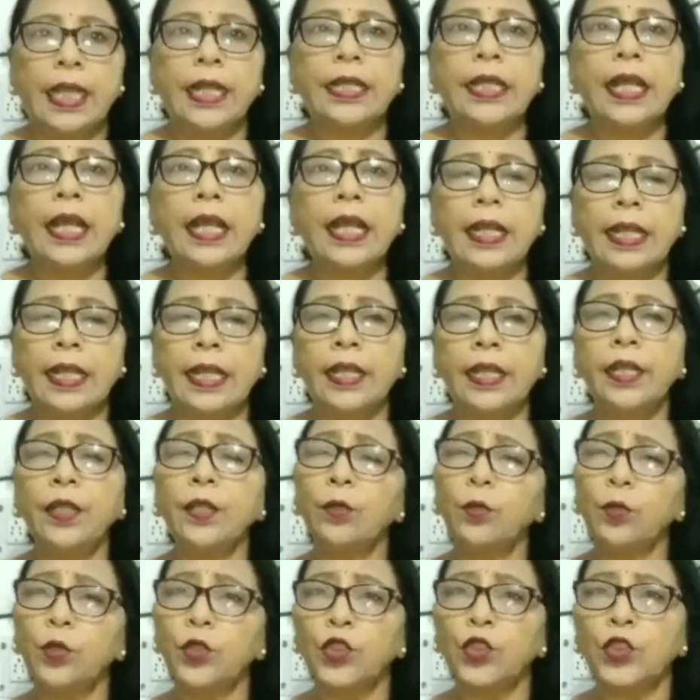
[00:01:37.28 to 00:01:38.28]
जाना है
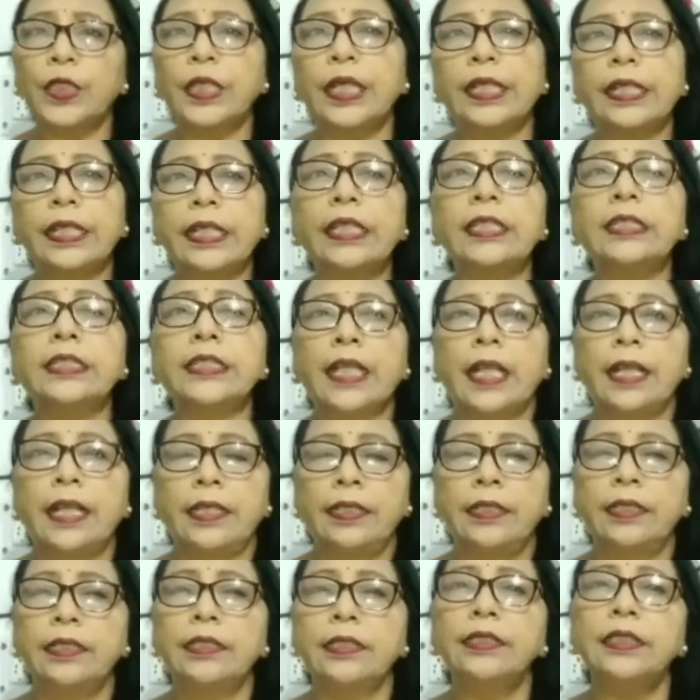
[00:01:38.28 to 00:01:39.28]
कुछ करके
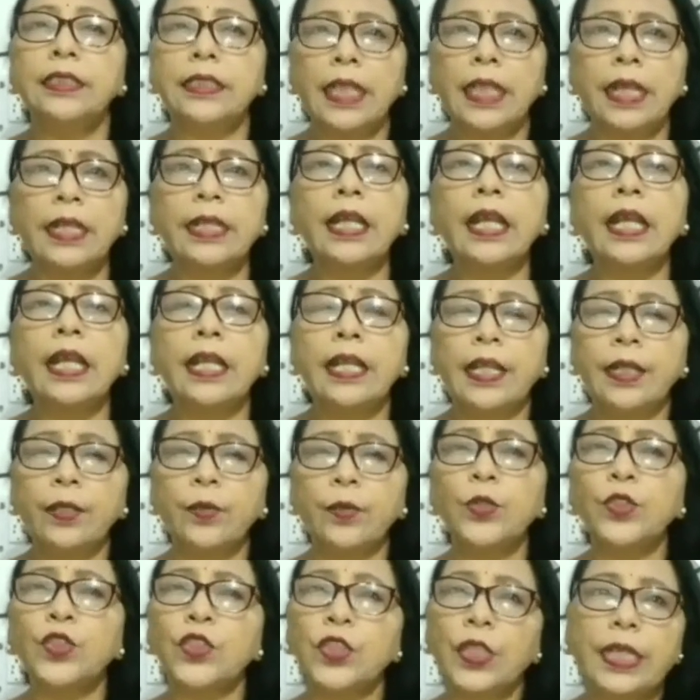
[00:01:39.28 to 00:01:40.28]
जाएं जाना
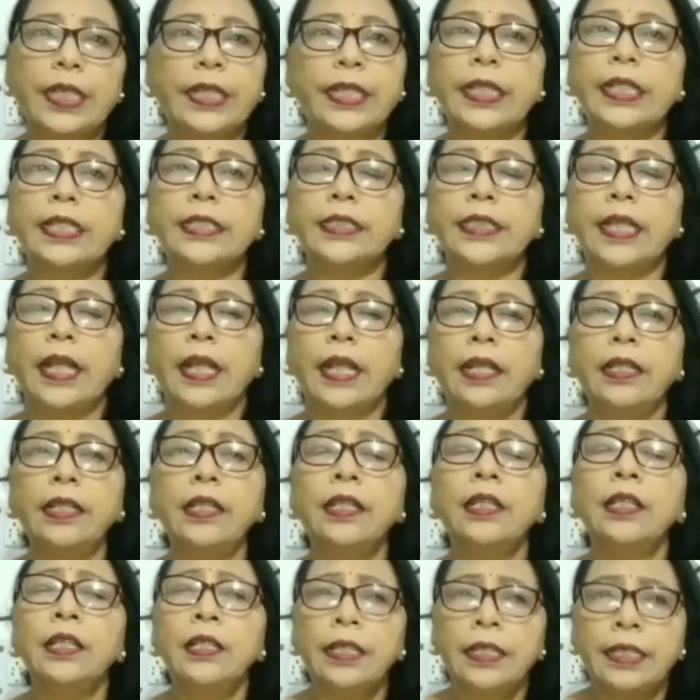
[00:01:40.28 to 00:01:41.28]
है कुछ करके
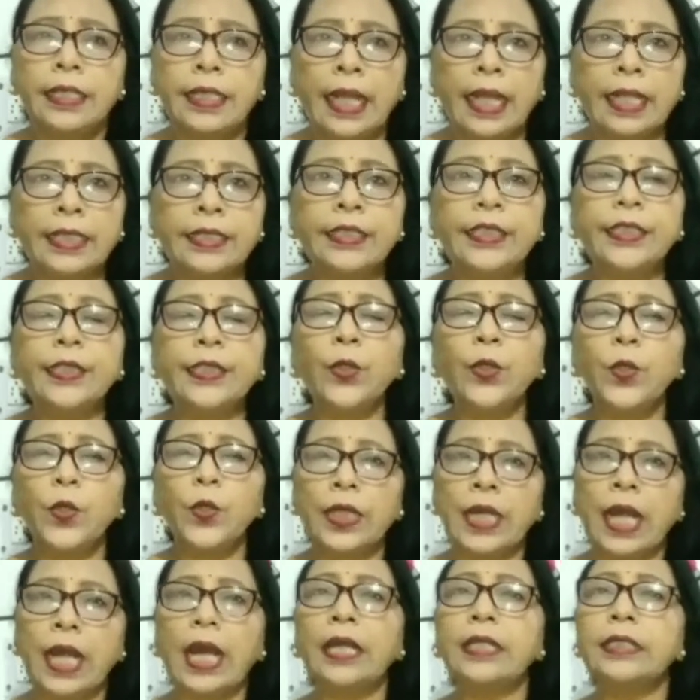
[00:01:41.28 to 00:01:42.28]
जाएं राही
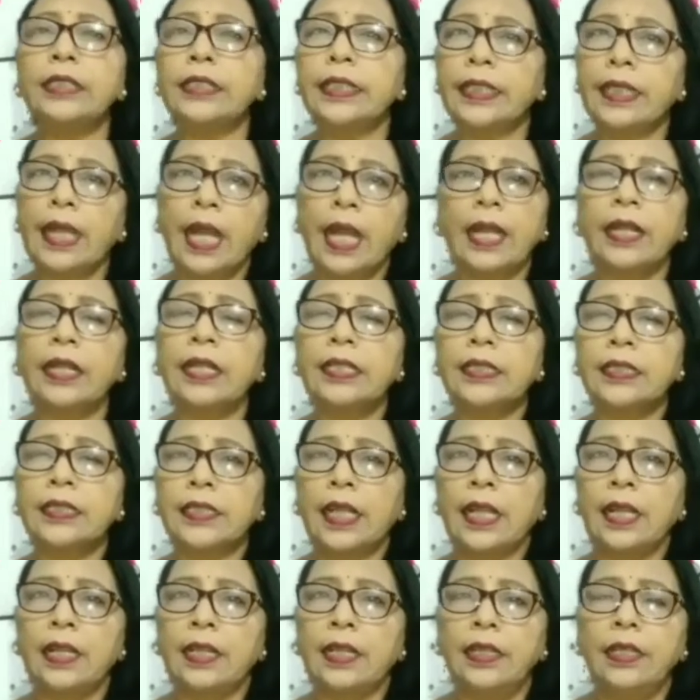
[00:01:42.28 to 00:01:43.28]
को राह
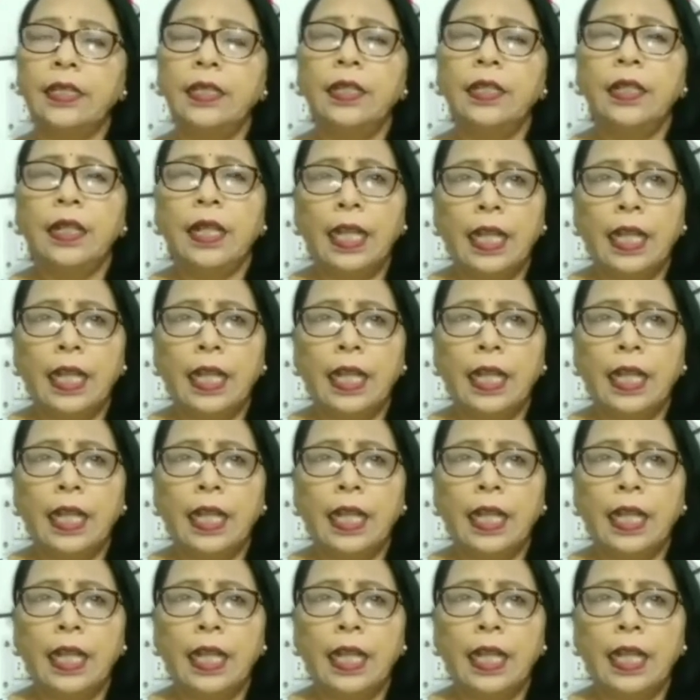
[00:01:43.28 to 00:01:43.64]
दिखाकर जाएं